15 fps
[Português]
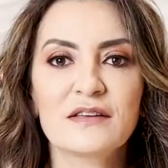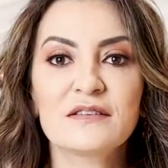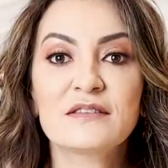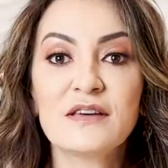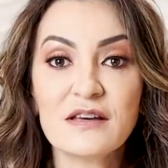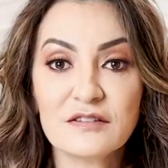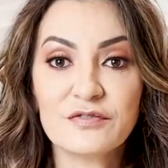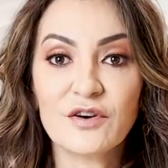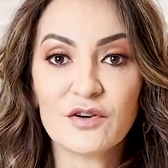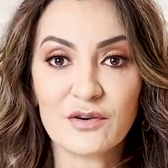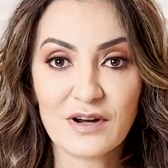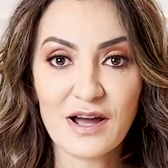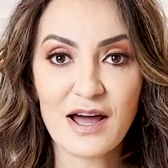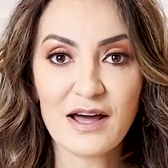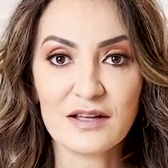Se esse for o
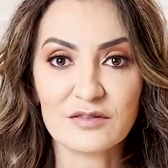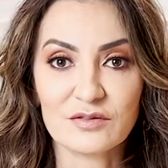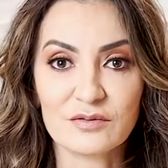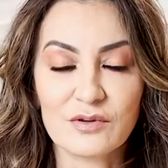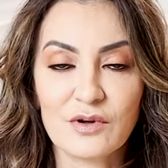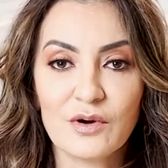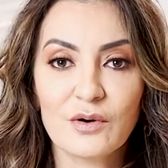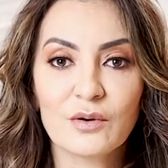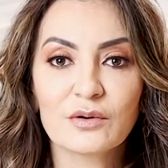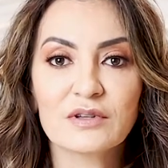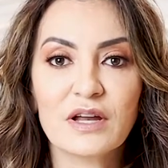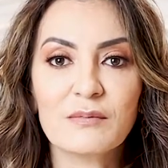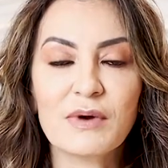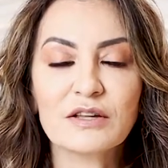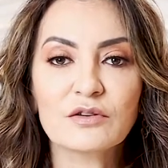caso, o
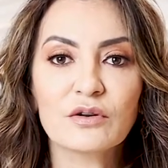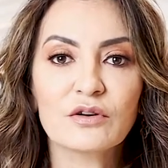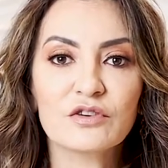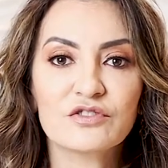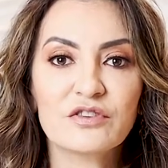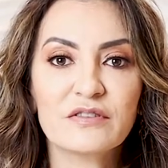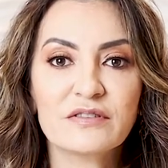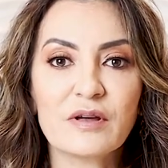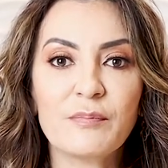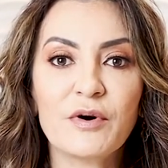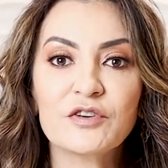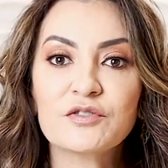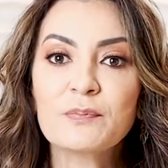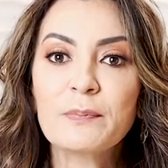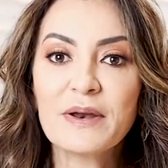dermatologista
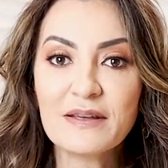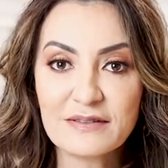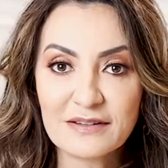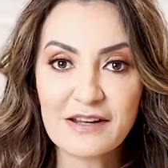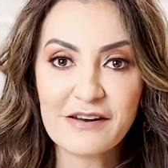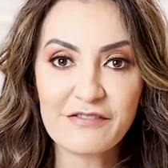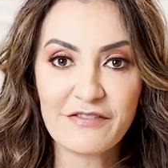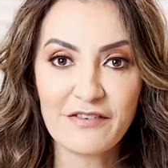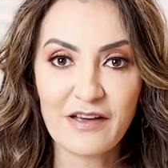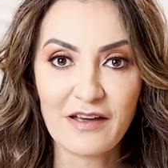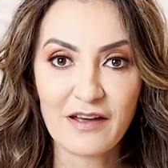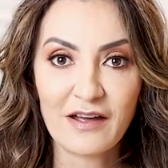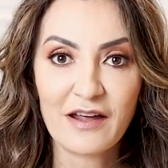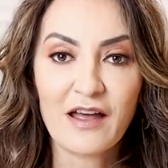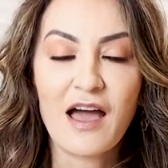pode
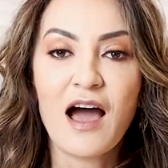prescrever